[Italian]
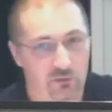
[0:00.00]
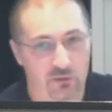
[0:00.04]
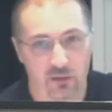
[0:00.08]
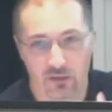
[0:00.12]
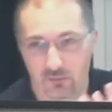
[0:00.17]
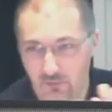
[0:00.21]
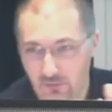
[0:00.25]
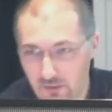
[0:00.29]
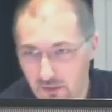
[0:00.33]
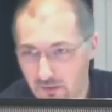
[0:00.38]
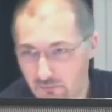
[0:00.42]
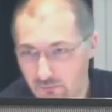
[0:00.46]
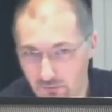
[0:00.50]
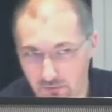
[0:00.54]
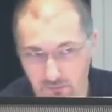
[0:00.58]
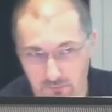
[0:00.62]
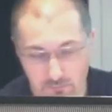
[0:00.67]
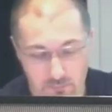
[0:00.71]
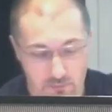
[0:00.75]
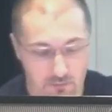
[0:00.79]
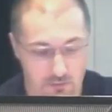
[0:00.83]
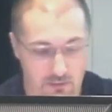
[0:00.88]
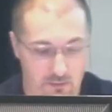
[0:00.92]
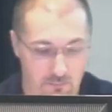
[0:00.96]
delle verifiche
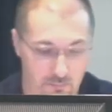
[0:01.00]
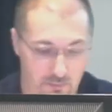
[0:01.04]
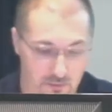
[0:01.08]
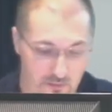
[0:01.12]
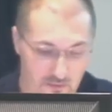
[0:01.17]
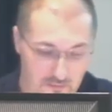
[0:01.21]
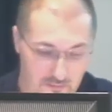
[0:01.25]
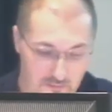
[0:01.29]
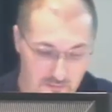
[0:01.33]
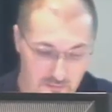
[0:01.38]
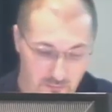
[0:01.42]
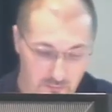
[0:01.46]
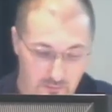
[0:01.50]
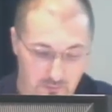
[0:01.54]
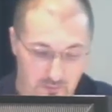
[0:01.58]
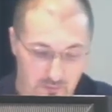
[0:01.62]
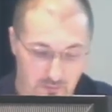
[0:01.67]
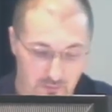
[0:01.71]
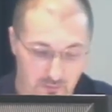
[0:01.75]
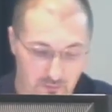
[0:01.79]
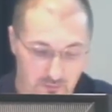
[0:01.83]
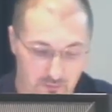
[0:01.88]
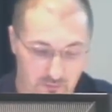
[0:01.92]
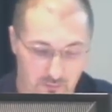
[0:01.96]
per capire se questa
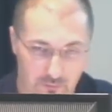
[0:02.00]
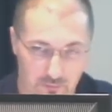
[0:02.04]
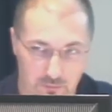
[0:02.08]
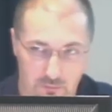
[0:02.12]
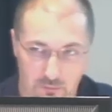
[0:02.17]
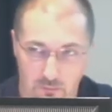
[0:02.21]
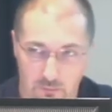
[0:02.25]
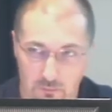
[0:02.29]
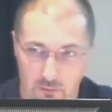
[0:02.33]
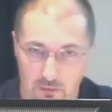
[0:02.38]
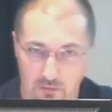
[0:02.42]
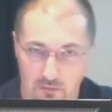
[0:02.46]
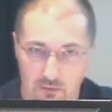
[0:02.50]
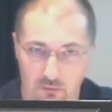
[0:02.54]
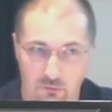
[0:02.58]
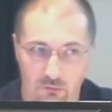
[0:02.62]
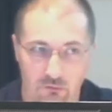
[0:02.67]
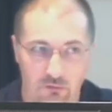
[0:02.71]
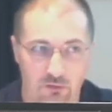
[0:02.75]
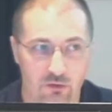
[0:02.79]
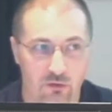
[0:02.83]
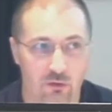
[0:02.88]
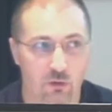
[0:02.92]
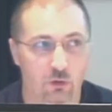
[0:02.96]
cosa effettivamente è
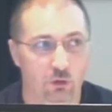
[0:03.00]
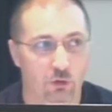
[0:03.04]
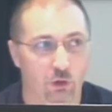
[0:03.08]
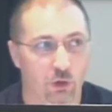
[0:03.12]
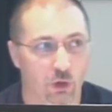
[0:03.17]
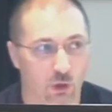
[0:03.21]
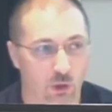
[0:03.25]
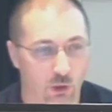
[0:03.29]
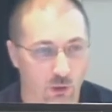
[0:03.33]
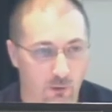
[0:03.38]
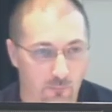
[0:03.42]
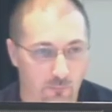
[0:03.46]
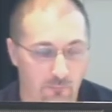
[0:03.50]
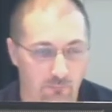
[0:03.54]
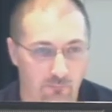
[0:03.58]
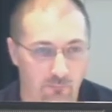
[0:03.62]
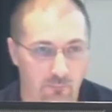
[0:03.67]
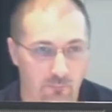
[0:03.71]
così o no.